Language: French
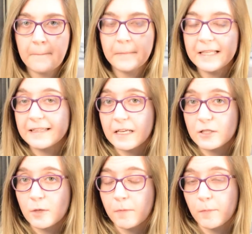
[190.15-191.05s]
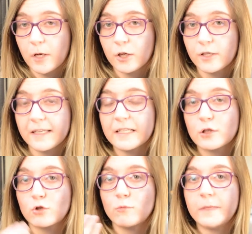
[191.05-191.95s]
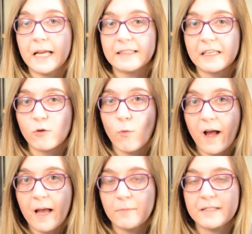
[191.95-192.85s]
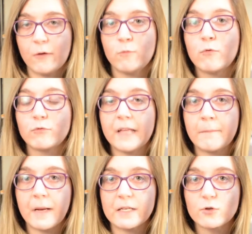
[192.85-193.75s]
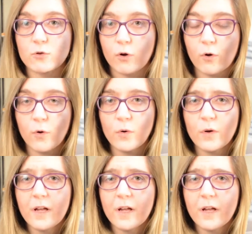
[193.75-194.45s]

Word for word: Maintenant, ce peuple-là est soumis à des lois, puis ça a eu beaucoup d'impact sur eux.